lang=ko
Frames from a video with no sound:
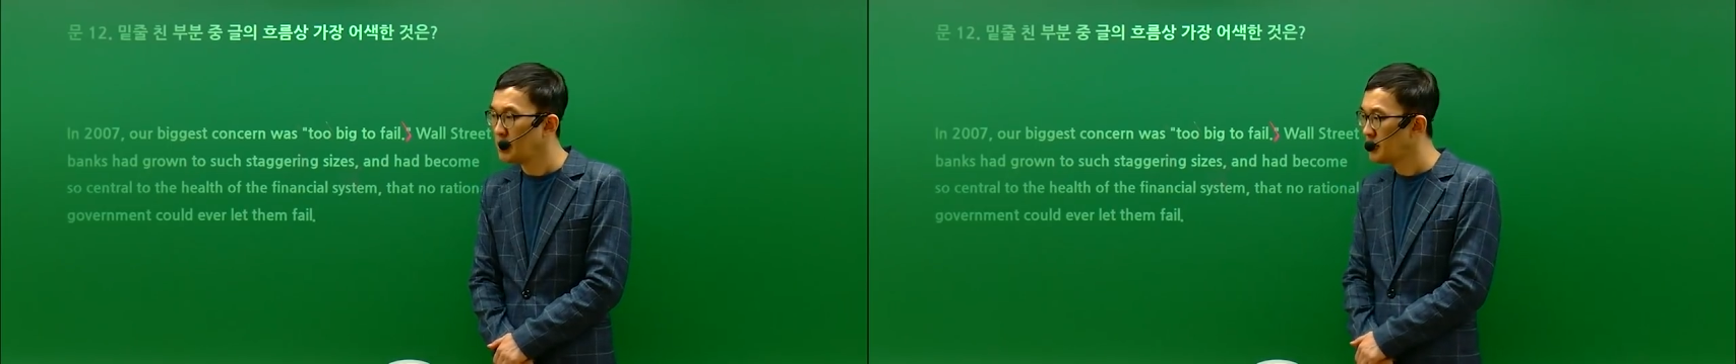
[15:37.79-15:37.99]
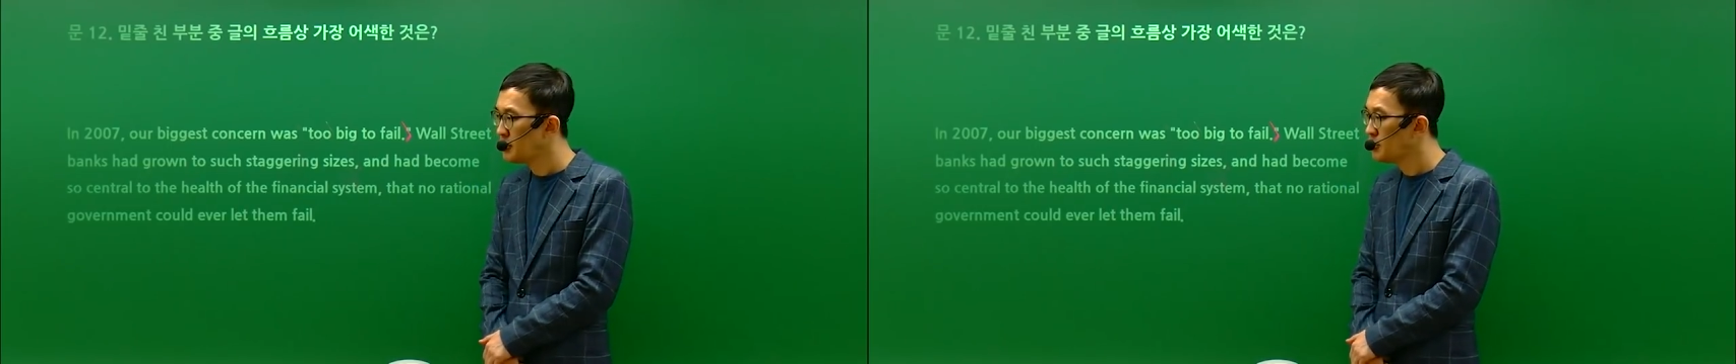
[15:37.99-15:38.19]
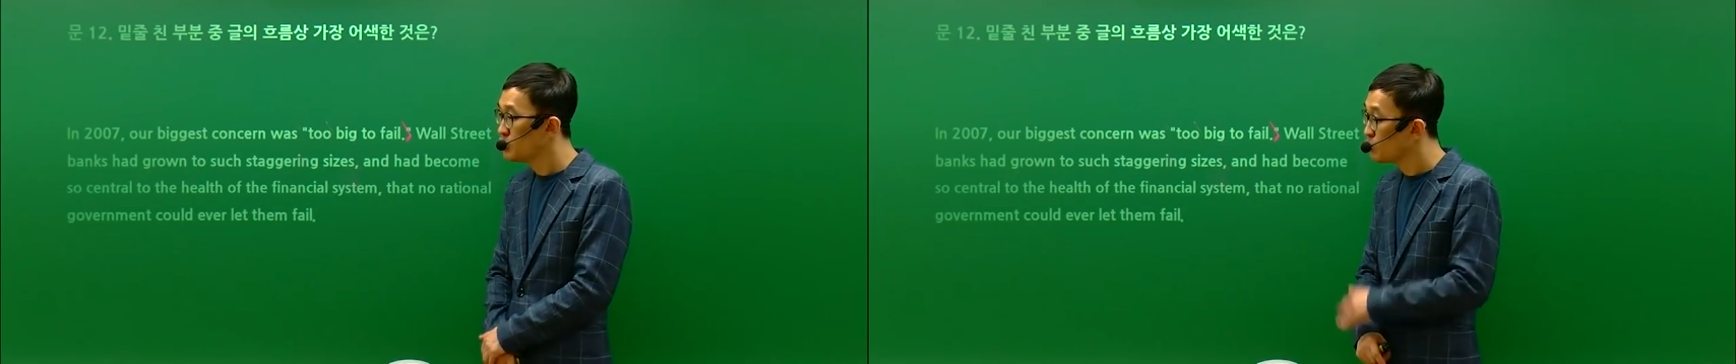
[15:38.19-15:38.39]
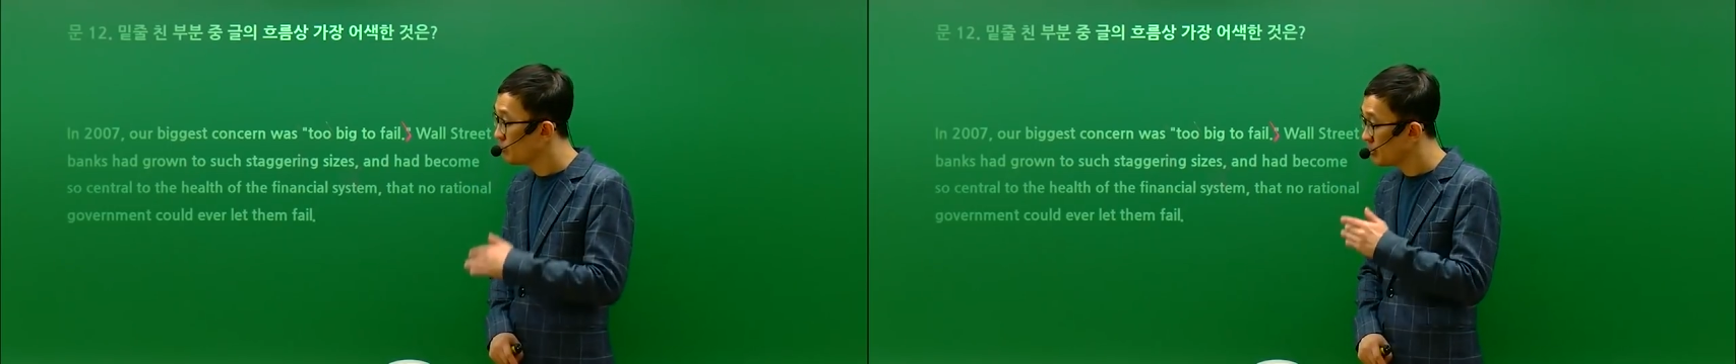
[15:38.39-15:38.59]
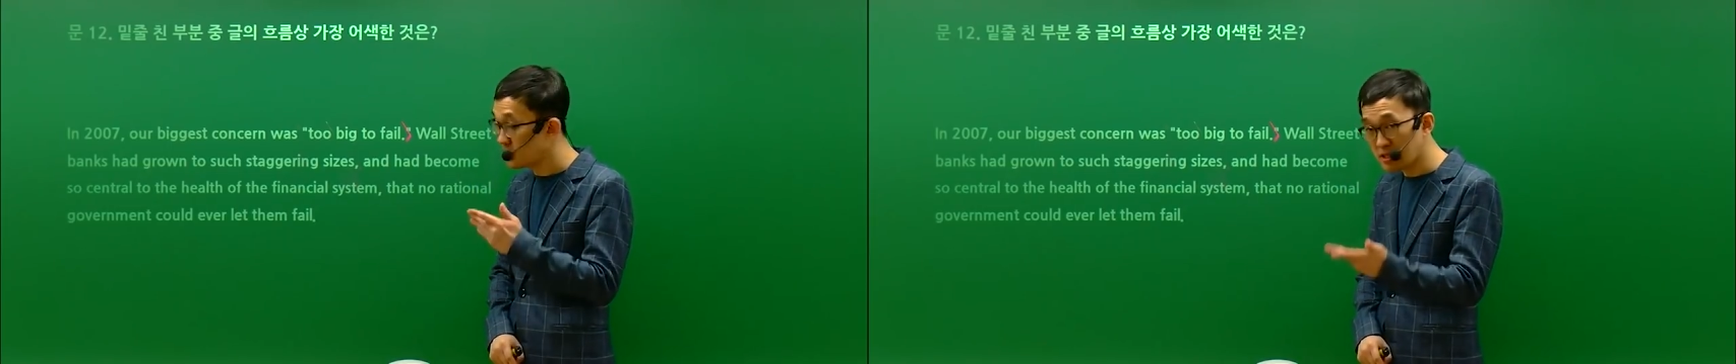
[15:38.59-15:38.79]
이걸 좀
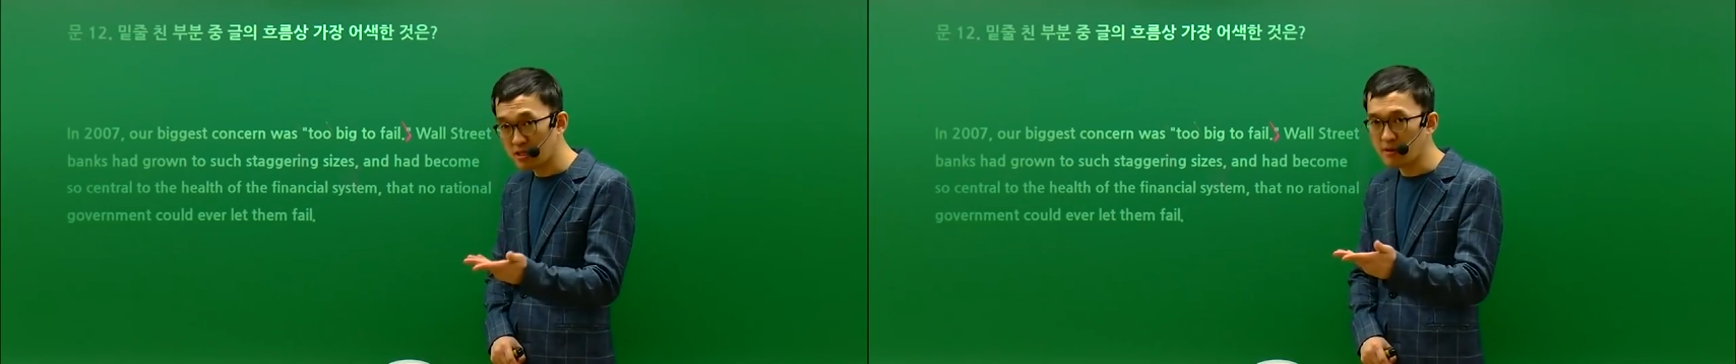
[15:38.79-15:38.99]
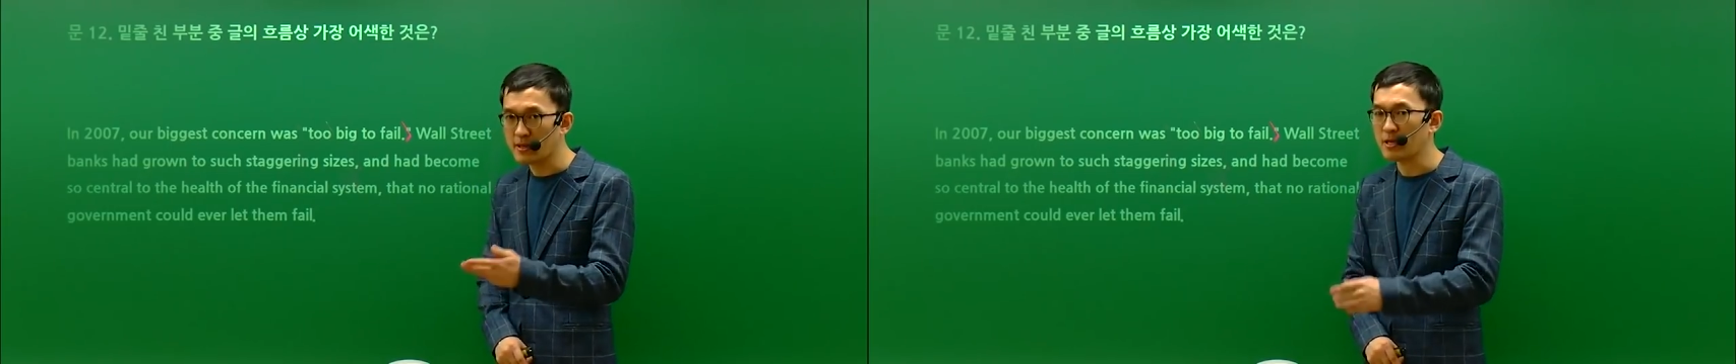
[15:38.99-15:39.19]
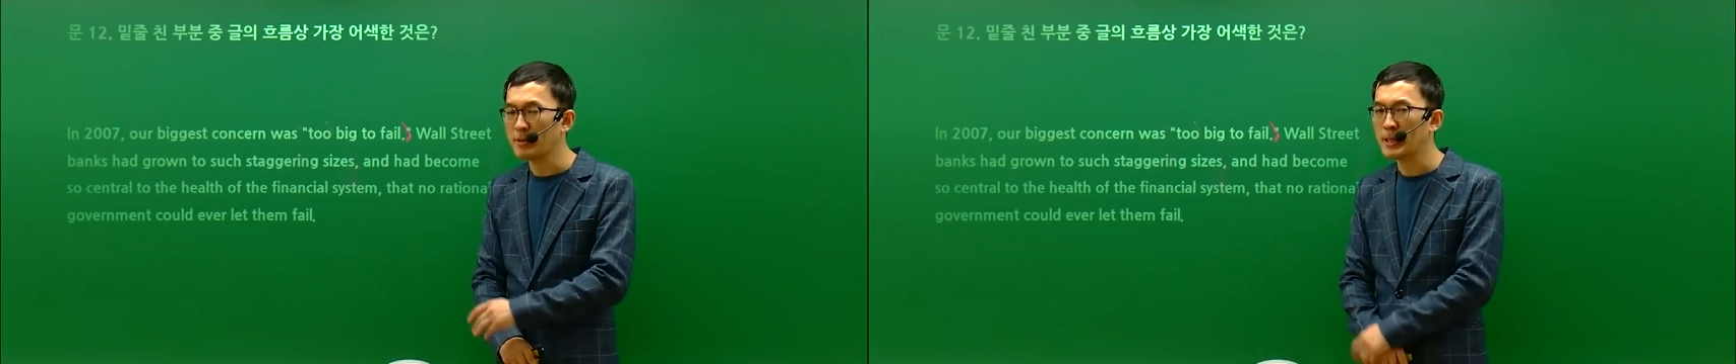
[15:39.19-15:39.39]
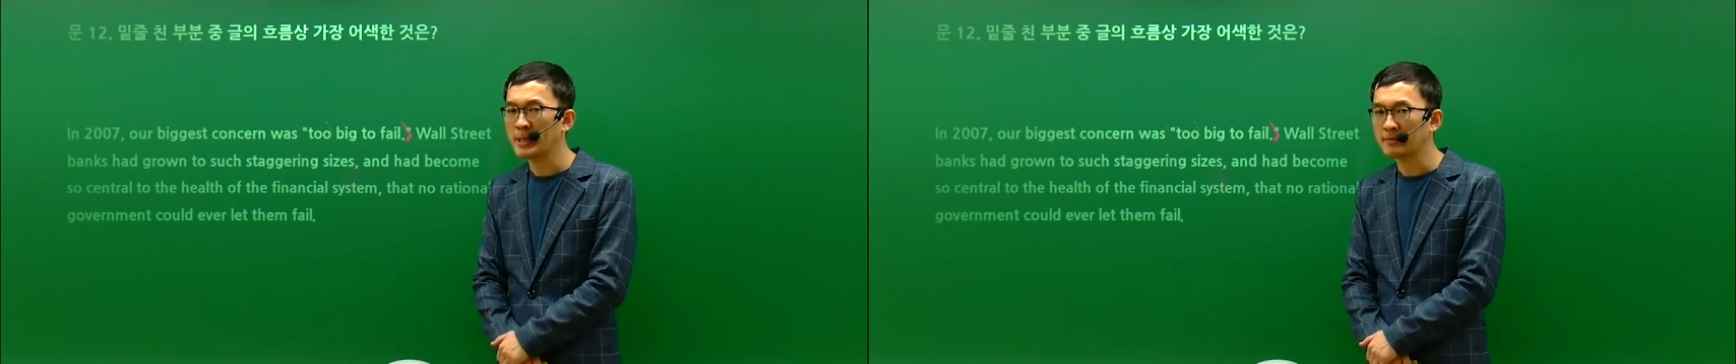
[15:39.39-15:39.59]
더 쉽게 말하면